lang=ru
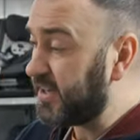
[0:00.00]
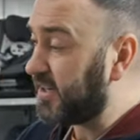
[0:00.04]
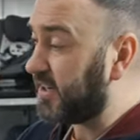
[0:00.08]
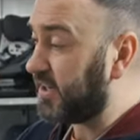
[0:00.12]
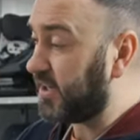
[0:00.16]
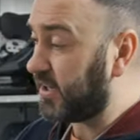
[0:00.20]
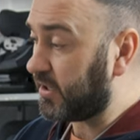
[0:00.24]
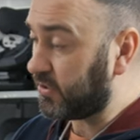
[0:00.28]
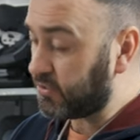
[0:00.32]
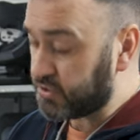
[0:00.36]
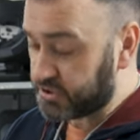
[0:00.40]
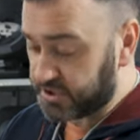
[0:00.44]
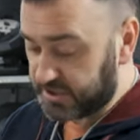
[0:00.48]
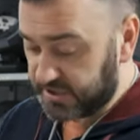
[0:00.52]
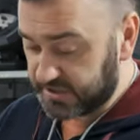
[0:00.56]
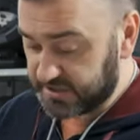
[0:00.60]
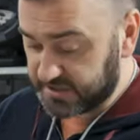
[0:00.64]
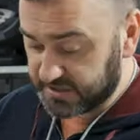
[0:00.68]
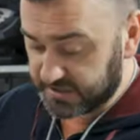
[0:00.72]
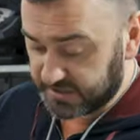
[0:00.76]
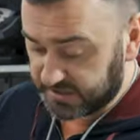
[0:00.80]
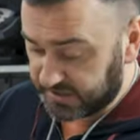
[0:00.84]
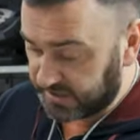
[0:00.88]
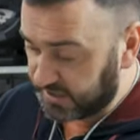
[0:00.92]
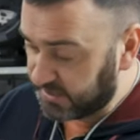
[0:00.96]
Хорошая
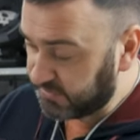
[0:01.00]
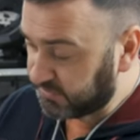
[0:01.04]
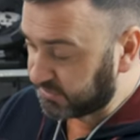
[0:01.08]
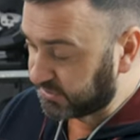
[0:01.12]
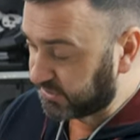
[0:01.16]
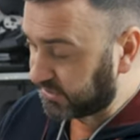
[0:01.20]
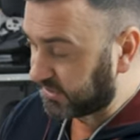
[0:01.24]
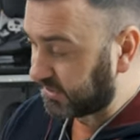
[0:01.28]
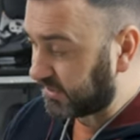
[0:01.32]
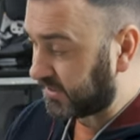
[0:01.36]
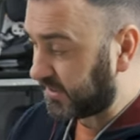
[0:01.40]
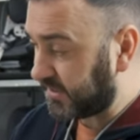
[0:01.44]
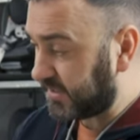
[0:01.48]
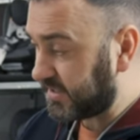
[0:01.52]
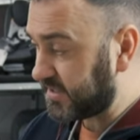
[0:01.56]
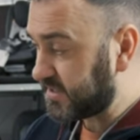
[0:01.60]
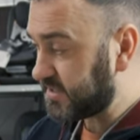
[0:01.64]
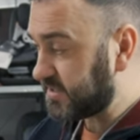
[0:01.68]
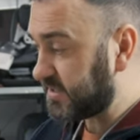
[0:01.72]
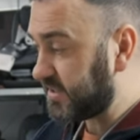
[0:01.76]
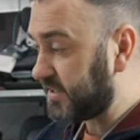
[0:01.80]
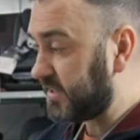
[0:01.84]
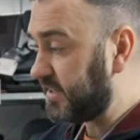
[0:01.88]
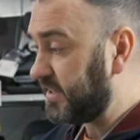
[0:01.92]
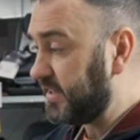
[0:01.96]
цена, вот это
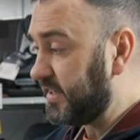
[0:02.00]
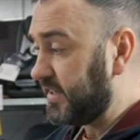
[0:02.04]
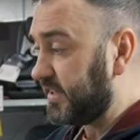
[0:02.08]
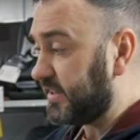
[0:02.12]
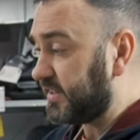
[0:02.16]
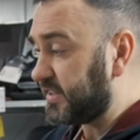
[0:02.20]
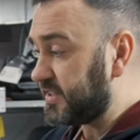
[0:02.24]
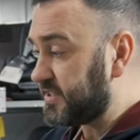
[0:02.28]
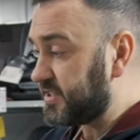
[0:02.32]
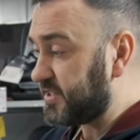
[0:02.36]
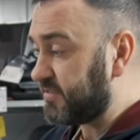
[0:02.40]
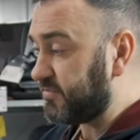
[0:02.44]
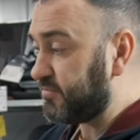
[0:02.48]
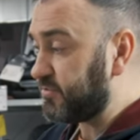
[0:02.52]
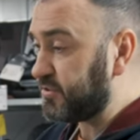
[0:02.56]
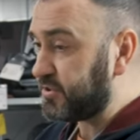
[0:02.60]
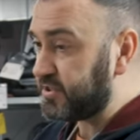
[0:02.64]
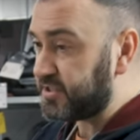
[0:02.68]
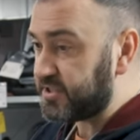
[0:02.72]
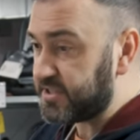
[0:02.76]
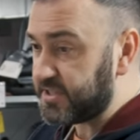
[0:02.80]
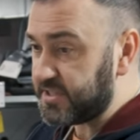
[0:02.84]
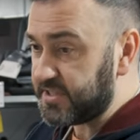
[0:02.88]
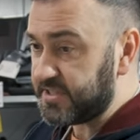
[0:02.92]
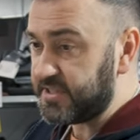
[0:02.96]
кресло на
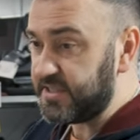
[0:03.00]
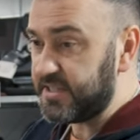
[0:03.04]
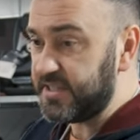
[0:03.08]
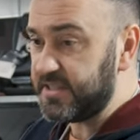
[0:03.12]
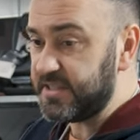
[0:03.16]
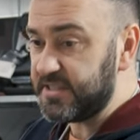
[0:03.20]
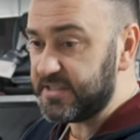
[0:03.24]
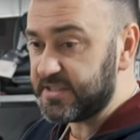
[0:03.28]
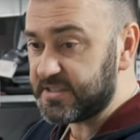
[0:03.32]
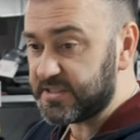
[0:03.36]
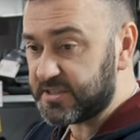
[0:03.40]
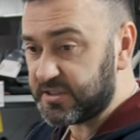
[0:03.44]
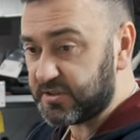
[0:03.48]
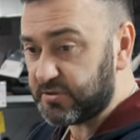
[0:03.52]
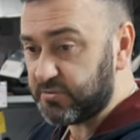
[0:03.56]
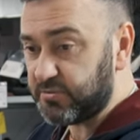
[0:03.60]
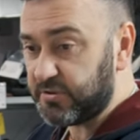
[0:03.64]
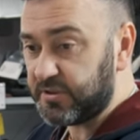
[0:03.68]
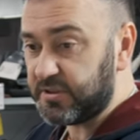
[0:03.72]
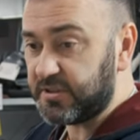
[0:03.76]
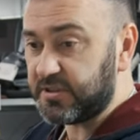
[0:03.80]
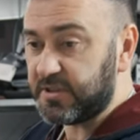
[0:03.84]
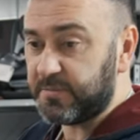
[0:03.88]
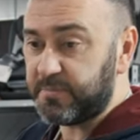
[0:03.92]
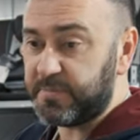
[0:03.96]
сегодняшний сегодняшний день
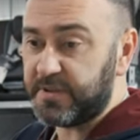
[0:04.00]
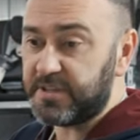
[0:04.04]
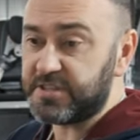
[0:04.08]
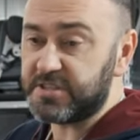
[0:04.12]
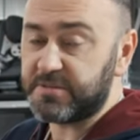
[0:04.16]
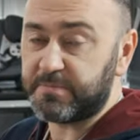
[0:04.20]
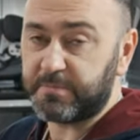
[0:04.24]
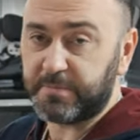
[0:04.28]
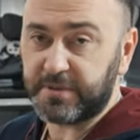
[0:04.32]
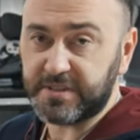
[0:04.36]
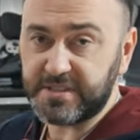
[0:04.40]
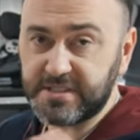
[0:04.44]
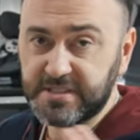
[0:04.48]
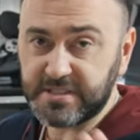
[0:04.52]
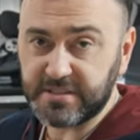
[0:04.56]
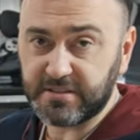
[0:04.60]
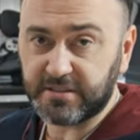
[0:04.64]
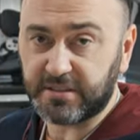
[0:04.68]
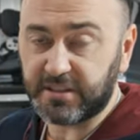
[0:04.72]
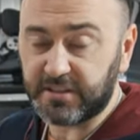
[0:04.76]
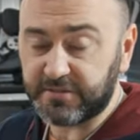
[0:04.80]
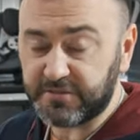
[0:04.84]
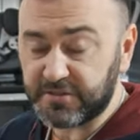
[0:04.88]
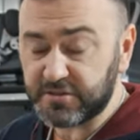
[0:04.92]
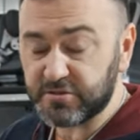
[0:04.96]
стоит, опять же, по
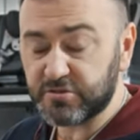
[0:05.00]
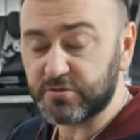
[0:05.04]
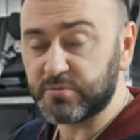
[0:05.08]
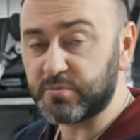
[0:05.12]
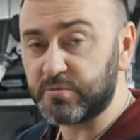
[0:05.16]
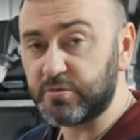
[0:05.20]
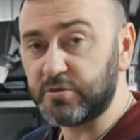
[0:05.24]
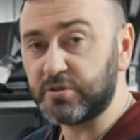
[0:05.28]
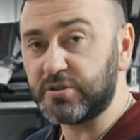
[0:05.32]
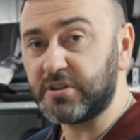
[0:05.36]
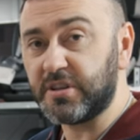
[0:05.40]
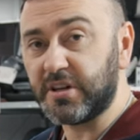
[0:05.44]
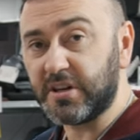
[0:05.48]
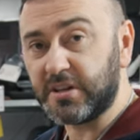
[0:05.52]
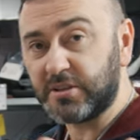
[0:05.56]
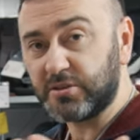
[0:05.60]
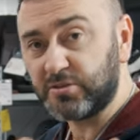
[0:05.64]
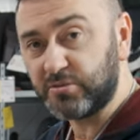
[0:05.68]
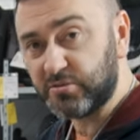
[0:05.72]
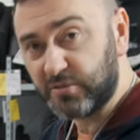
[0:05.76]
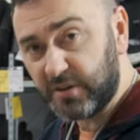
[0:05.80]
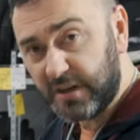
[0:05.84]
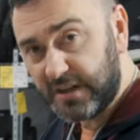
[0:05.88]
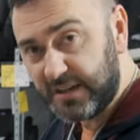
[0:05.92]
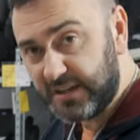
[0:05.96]
ссылке внизу будет
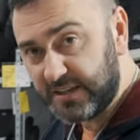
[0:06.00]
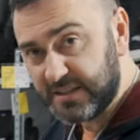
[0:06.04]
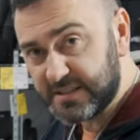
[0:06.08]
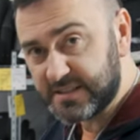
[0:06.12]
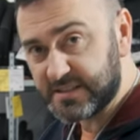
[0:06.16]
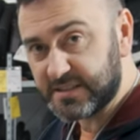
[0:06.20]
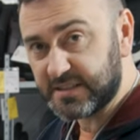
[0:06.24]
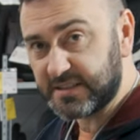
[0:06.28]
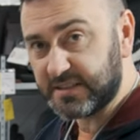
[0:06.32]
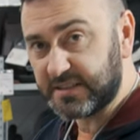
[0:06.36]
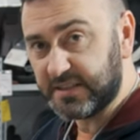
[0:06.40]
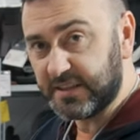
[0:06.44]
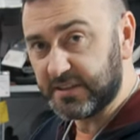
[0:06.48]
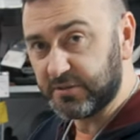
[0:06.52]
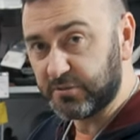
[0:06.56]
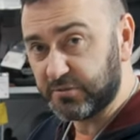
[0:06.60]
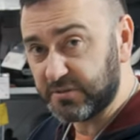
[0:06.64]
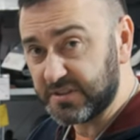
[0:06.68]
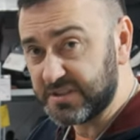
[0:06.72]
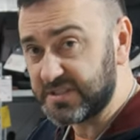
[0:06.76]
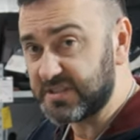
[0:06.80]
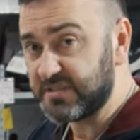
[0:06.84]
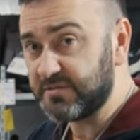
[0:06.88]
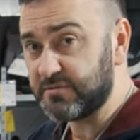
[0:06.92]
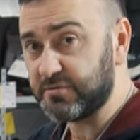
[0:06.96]
актуальная цена, но
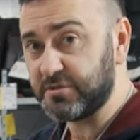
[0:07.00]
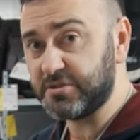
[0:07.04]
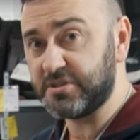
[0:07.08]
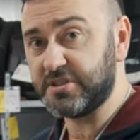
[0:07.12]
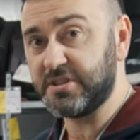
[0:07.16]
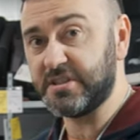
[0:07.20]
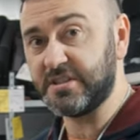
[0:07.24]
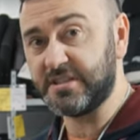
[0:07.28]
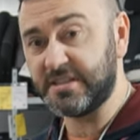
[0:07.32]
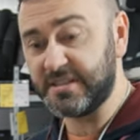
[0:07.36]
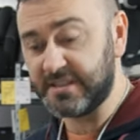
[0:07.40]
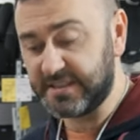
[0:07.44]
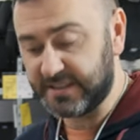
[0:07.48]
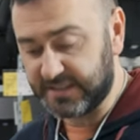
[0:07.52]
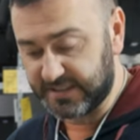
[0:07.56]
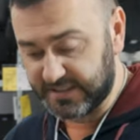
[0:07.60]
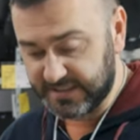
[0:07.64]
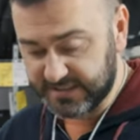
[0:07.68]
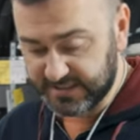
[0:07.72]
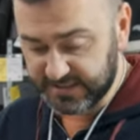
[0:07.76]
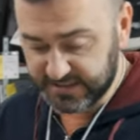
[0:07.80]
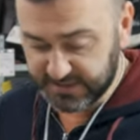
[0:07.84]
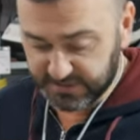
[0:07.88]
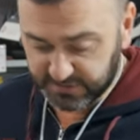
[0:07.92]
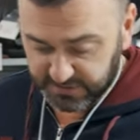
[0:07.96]
на сегодняшний день
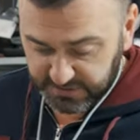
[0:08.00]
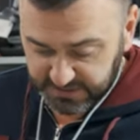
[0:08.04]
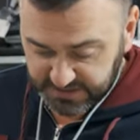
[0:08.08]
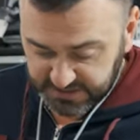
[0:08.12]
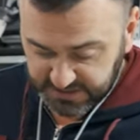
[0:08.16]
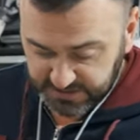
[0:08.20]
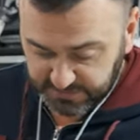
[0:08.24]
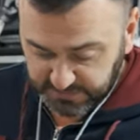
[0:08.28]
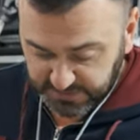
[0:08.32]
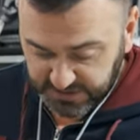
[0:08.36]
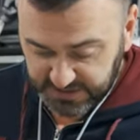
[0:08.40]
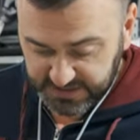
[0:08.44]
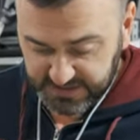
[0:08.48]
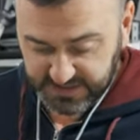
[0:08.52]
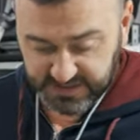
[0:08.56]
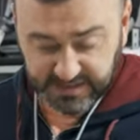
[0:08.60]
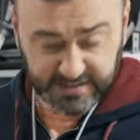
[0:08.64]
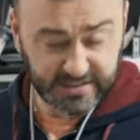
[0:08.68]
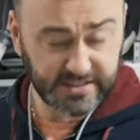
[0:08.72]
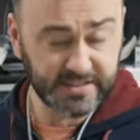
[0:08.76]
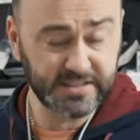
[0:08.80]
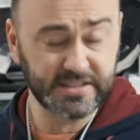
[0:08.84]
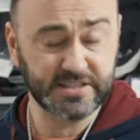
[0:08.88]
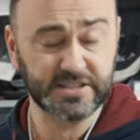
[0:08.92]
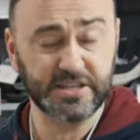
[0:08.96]
кресло стоит
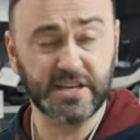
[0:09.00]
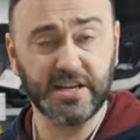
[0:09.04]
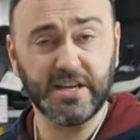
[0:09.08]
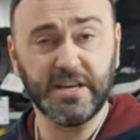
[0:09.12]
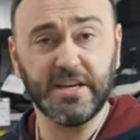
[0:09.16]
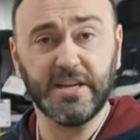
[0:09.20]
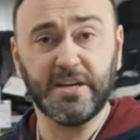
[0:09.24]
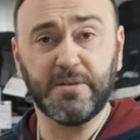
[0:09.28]
17